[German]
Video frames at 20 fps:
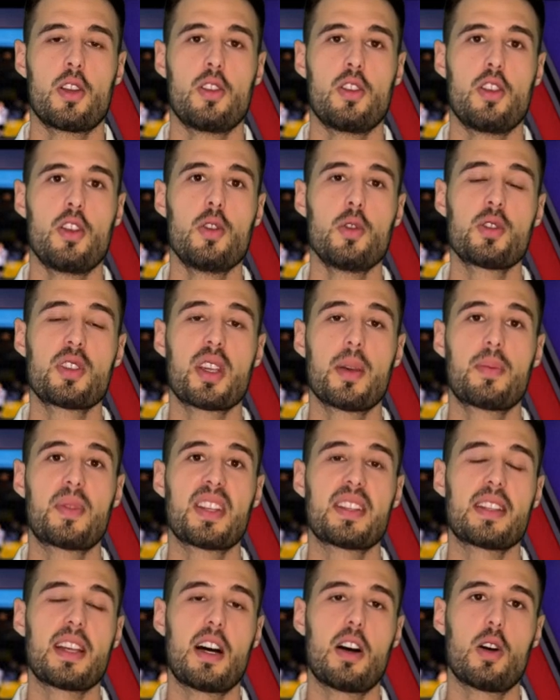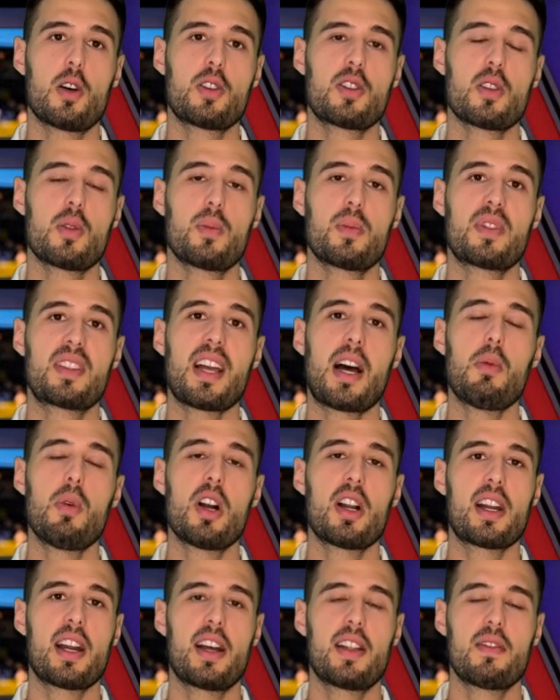News gibt es auch zum
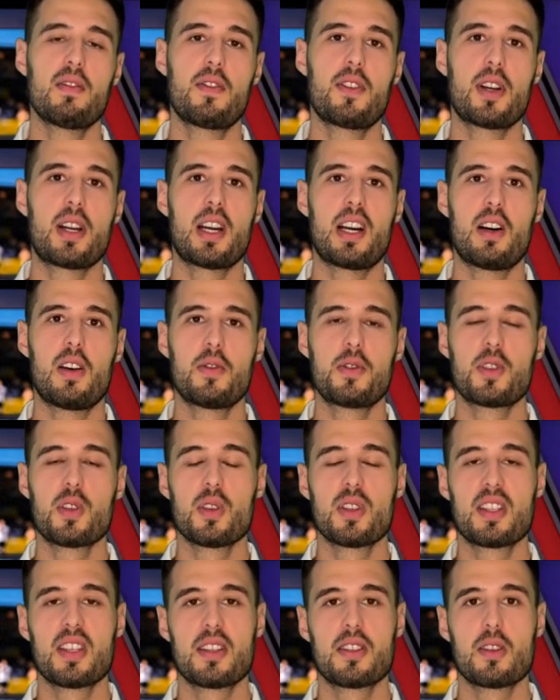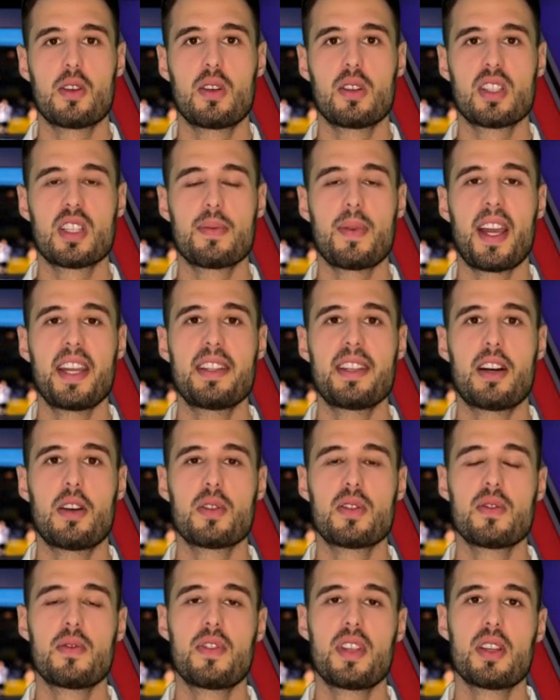Dauerkartenverkauf zur Saison
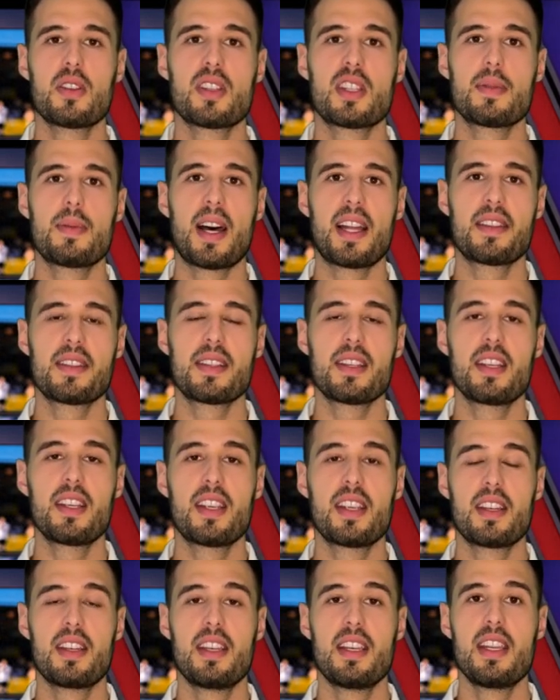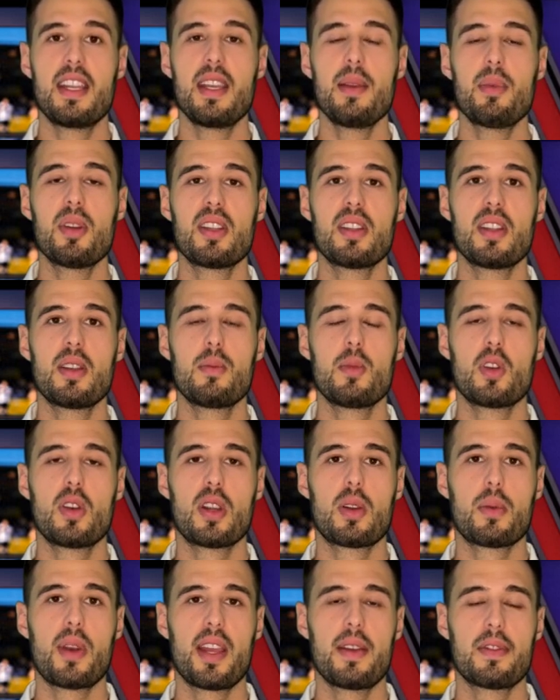2024. Neben den
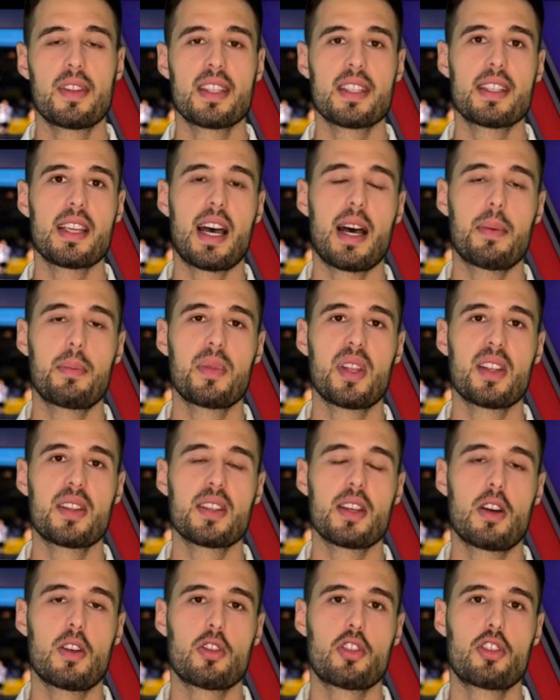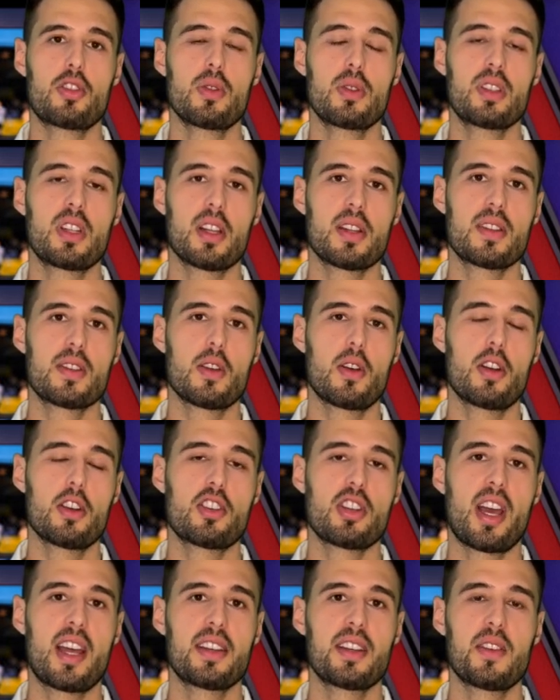Munich Ravens haben jetzt auch Stuttgart
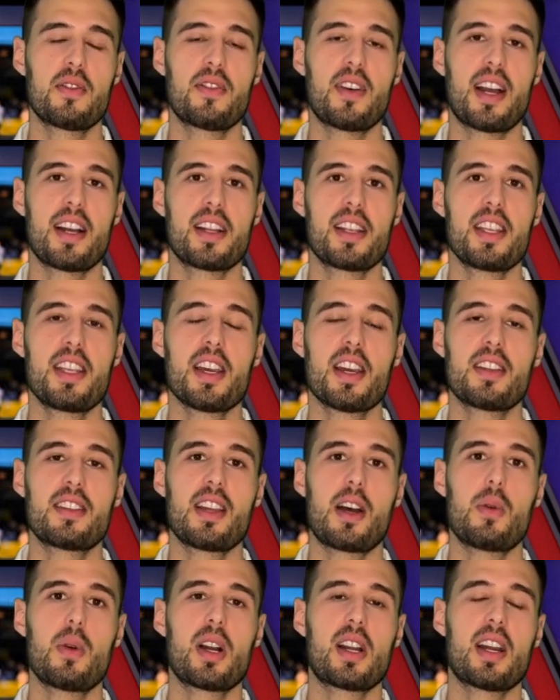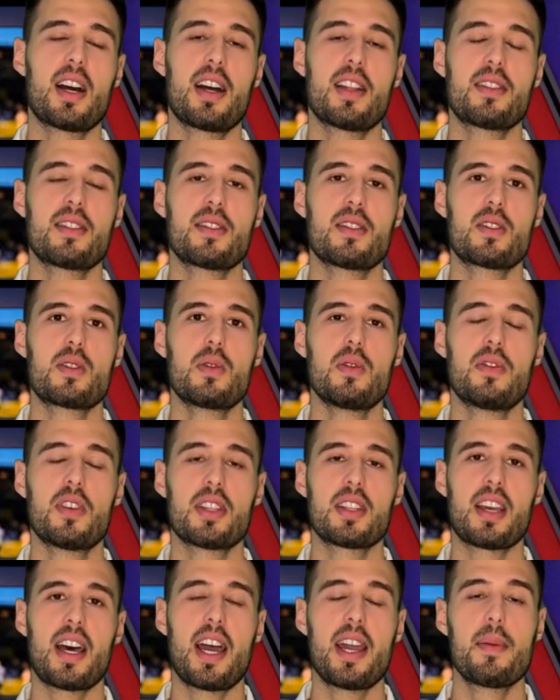Search angefangen, ihre Dauerkarten zu
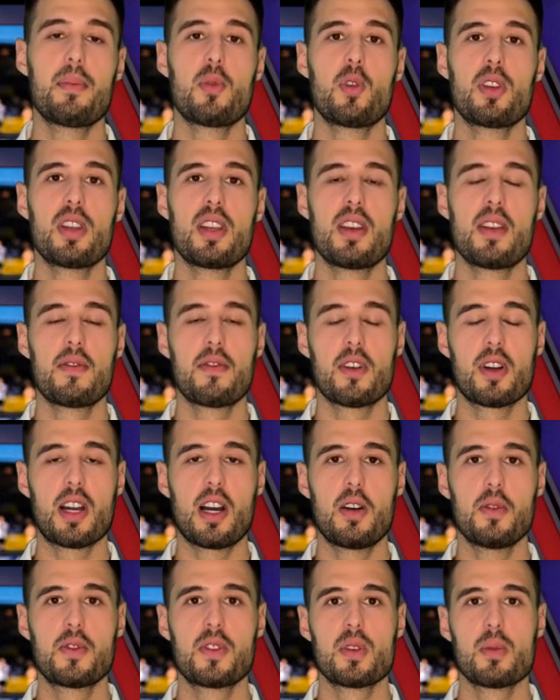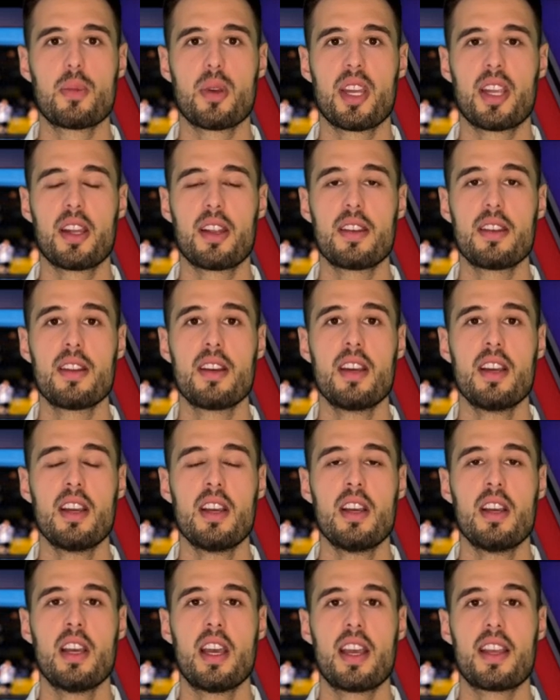vertreiben und in den Verkauf zu bringen.
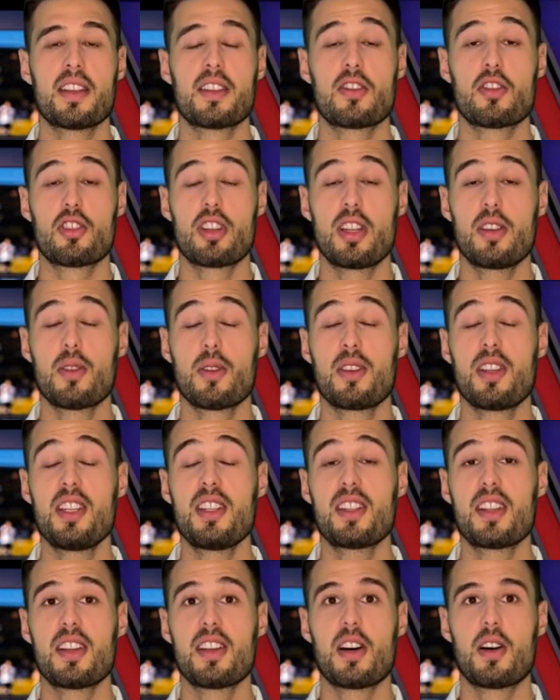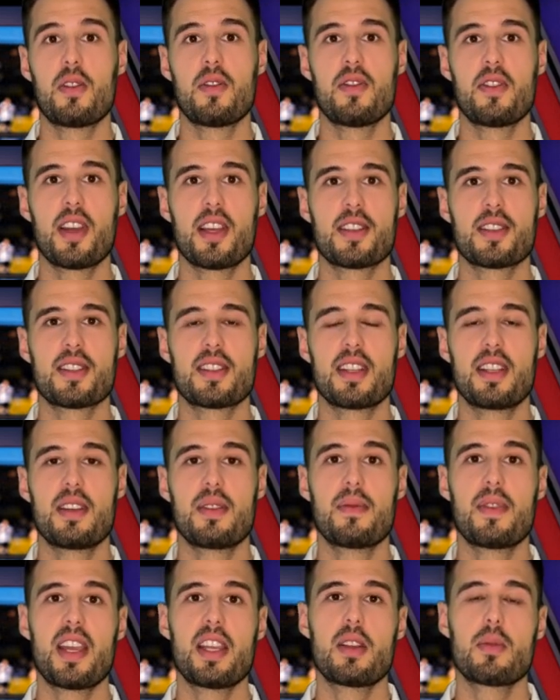Es steht noch nicht genau fest,
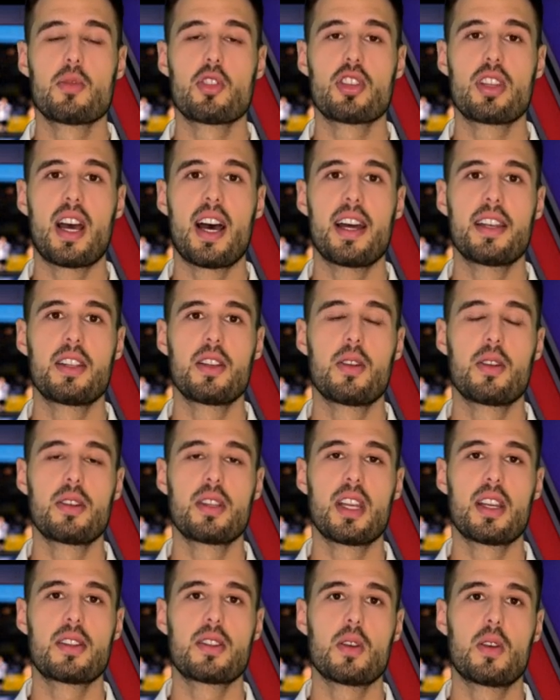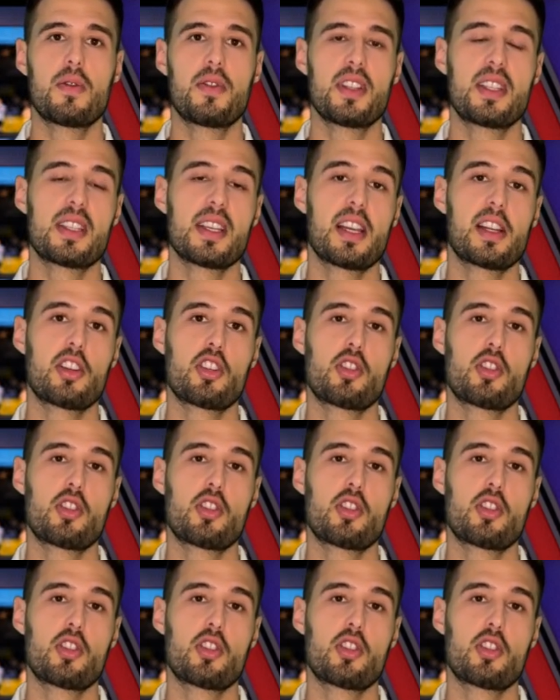in welchem Stadion jetzt offiziell